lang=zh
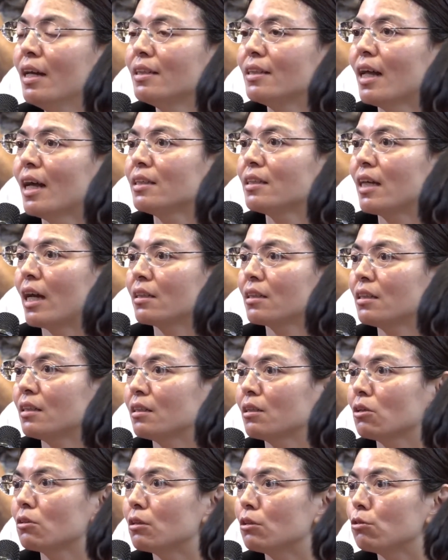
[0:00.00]
那想请
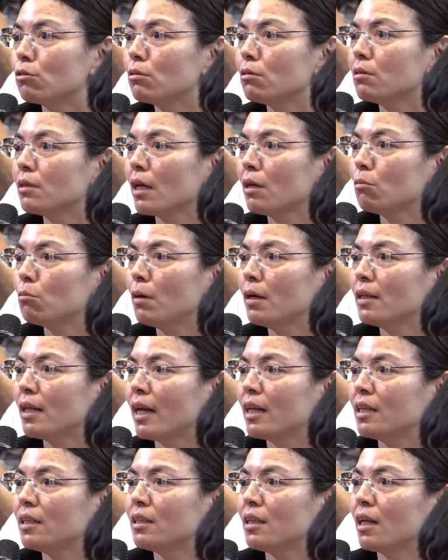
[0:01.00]
教您，就是在未来
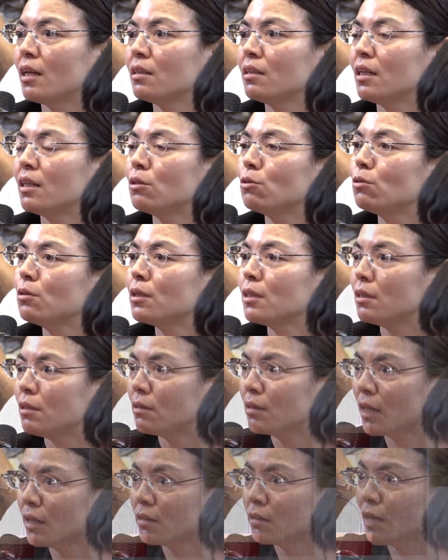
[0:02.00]
一年，您预期在